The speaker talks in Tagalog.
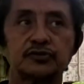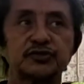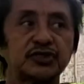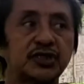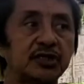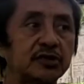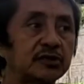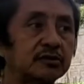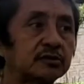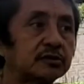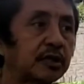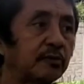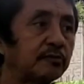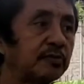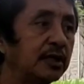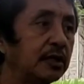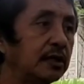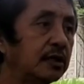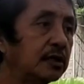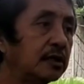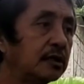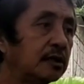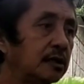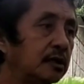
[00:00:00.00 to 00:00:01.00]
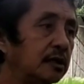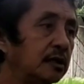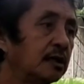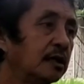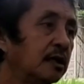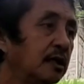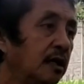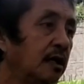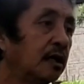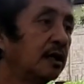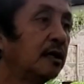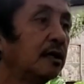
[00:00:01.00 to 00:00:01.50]
80 mil.
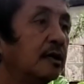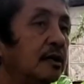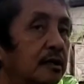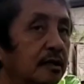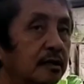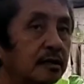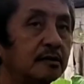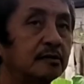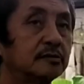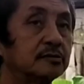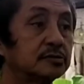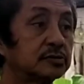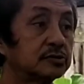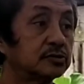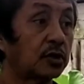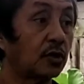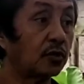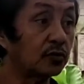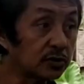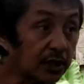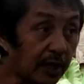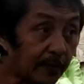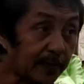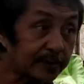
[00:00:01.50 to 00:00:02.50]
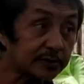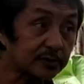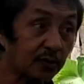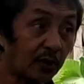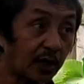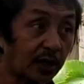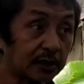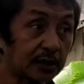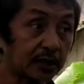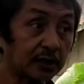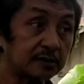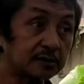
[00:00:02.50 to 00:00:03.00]
Sa una pa to
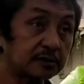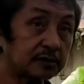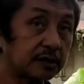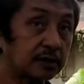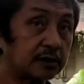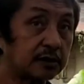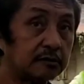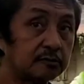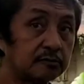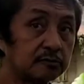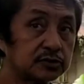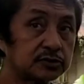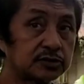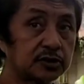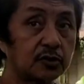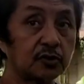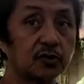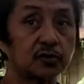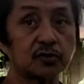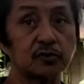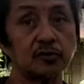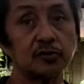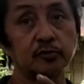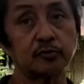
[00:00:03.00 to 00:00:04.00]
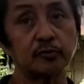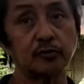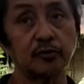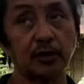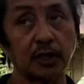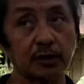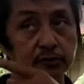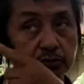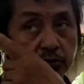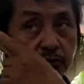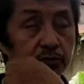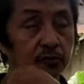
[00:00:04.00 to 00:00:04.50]
ha, 19 siguro.
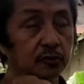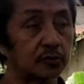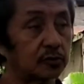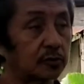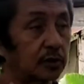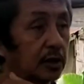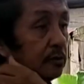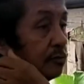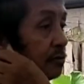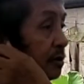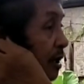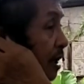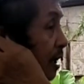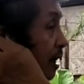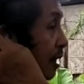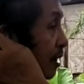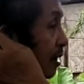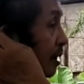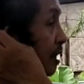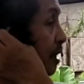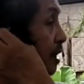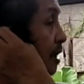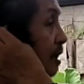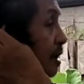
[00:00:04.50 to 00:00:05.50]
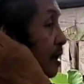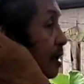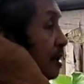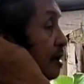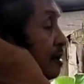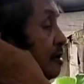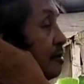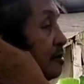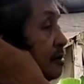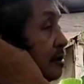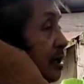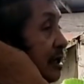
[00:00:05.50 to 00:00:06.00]
Muat to ko kuhan, mga
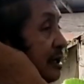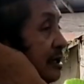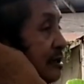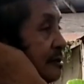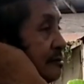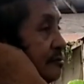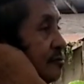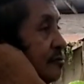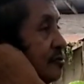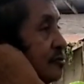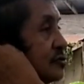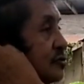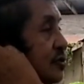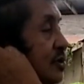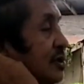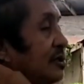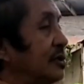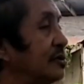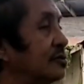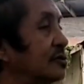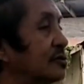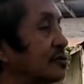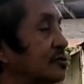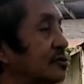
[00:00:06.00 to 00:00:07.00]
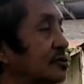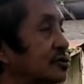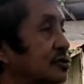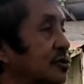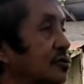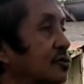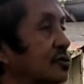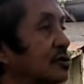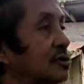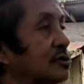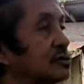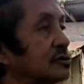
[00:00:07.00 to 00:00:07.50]
musildo ko
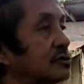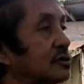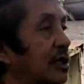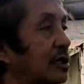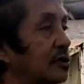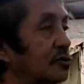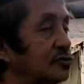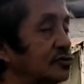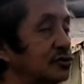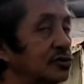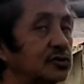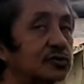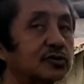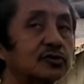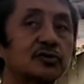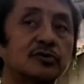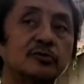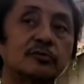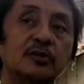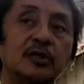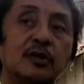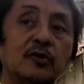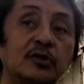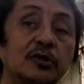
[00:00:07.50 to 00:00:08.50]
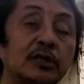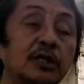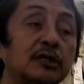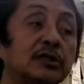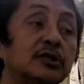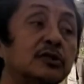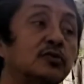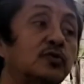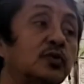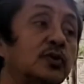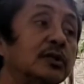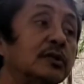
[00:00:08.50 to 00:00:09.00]
sa una. Karoon siguro mga
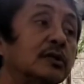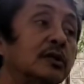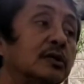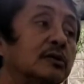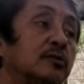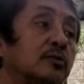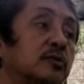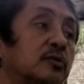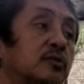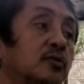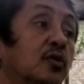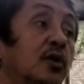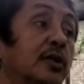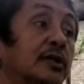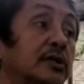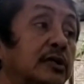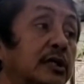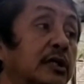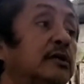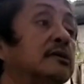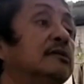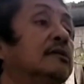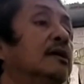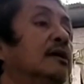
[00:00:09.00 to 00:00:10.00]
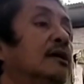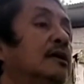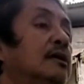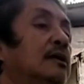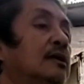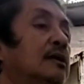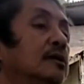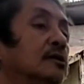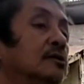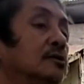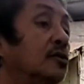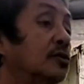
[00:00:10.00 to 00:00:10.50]
100 at 200.
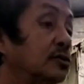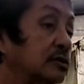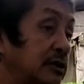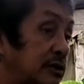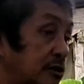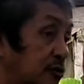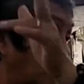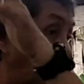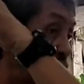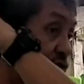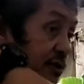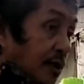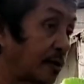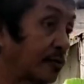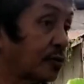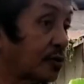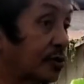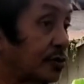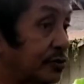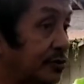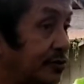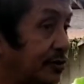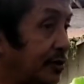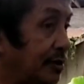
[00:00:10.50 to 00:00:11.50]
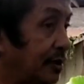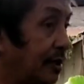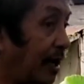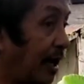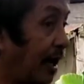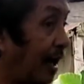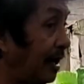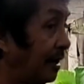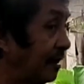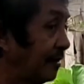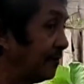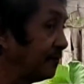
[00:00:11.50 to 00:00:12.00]
Kung dito ko sa abroad.
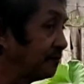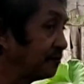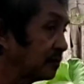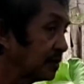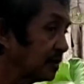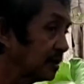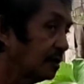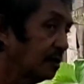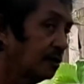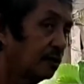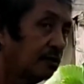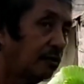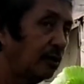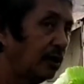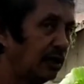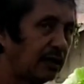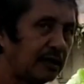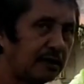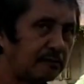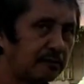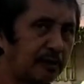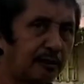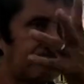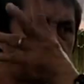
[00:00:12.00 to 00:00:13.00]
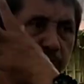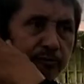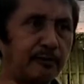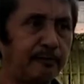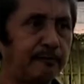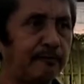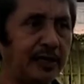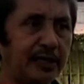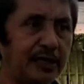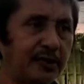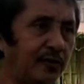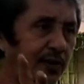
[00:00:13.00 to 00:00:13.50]
Ha? Wala, ba, ba,
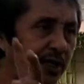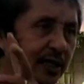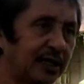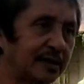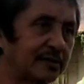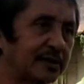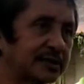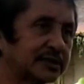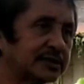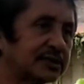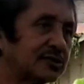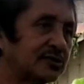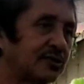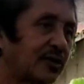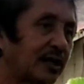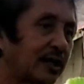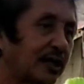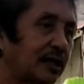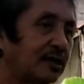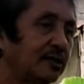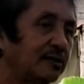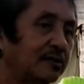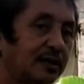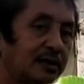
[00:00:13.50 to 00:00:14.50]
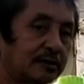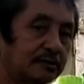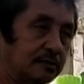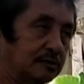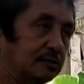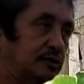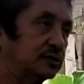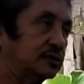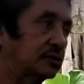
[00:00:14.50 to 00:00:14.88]
wala na sa ko. Ngayon naman.